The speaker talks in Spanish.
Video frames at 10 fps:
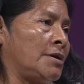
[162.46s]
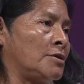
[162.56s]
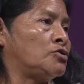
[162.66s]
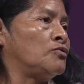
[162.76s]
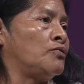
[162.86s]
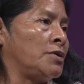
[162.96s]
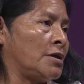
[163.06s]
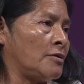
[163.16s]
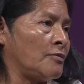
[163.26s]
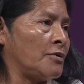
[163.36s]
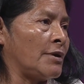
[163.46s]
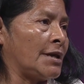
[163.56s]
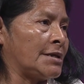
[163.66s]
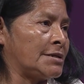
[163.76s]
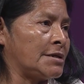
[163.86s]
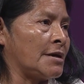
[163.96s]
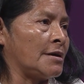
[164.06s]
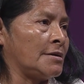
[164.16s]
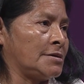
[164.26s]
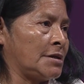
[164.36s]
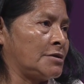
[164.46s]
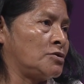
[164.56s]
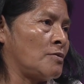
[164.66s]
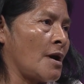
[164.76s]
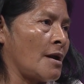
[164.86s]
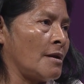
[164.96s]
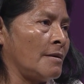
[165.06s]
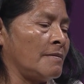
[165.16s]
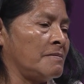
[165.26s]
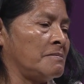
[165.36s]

sufriendo violencia sexual,